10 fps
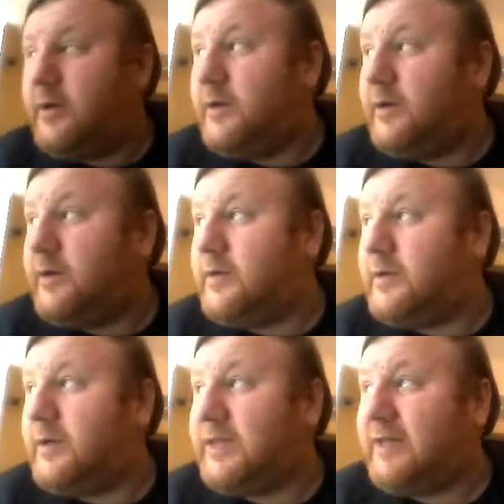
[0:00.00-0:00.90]

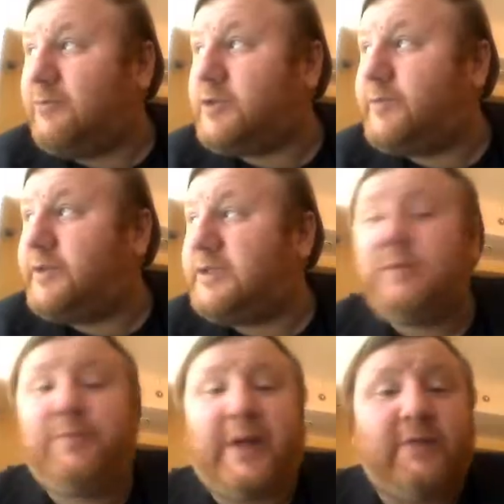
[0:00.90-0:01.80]
э, там может быть
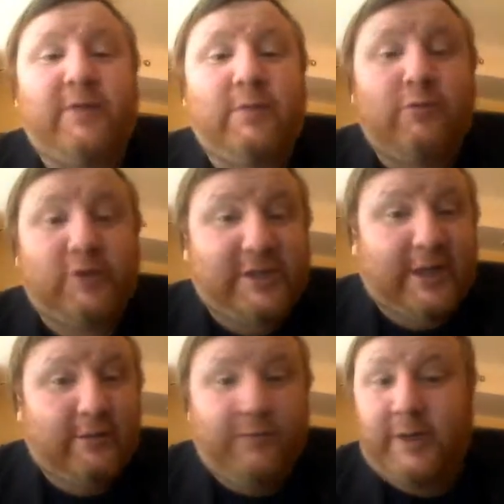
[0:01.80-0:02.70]
семи пядей во лбу. Вот
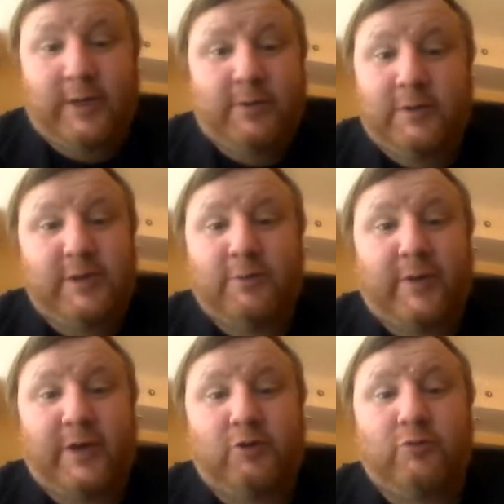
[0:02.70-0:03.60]
Сталин великий был, чем
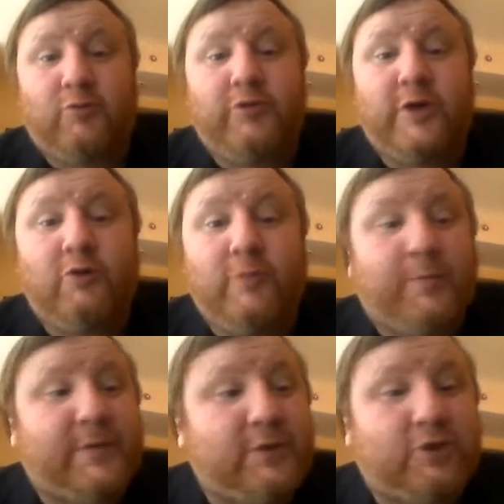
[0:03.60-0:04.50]
управлял? Он людей
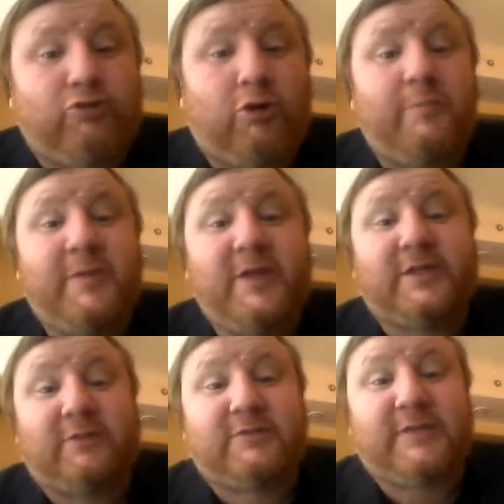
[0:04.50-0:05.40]
умел. сто
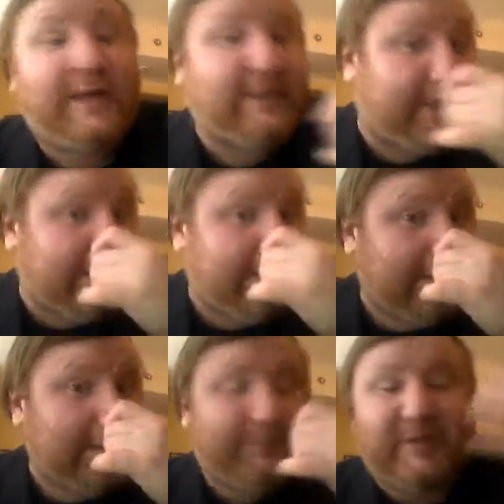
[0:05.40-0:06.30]
министров сталинских
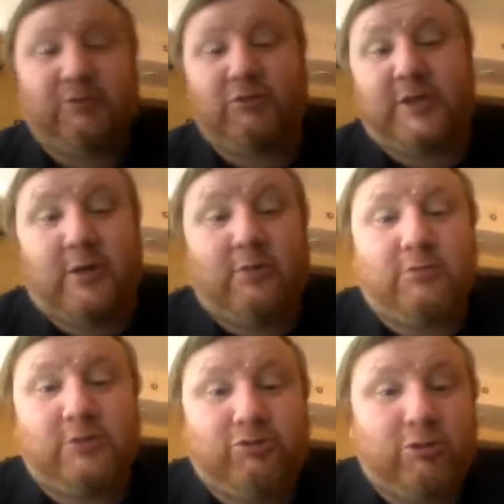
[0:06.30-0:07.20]
спасло страну.
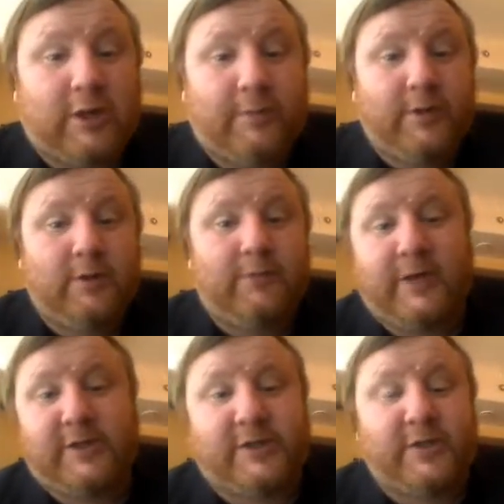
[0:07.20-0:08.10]
сто Там был
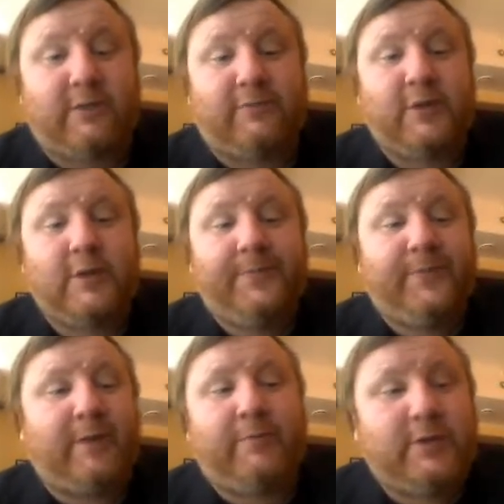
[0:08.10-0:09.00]
Ворошилов,
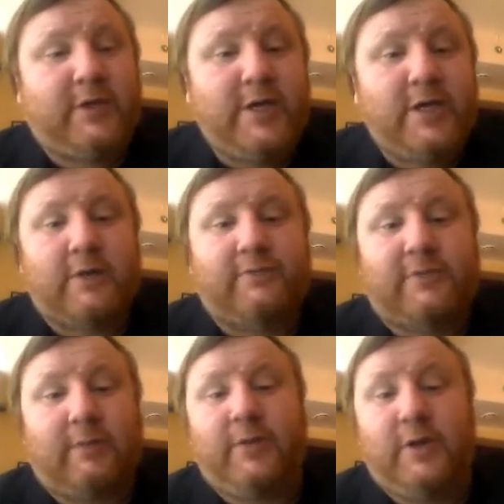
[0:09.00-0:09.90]
там был Киров,
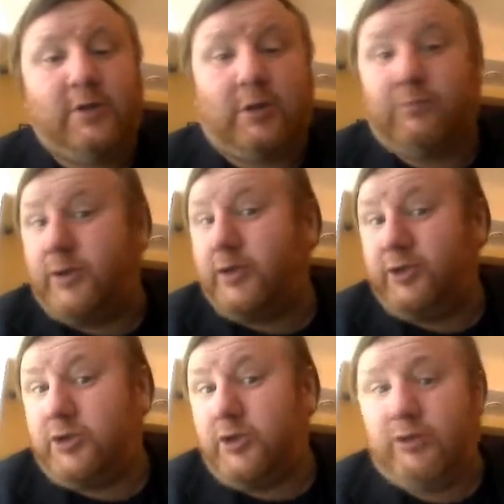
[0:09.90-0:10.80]
там были, там были
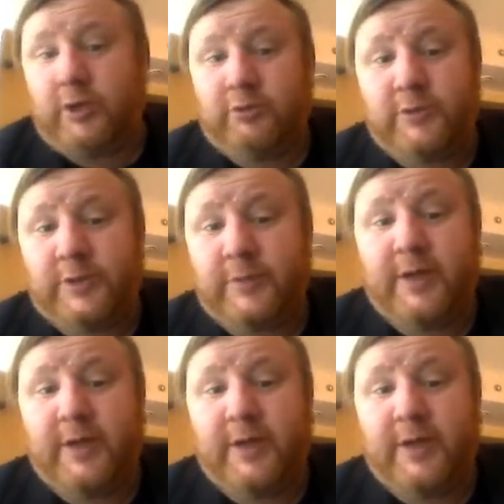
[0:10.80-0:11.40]
все люди, которые сказать,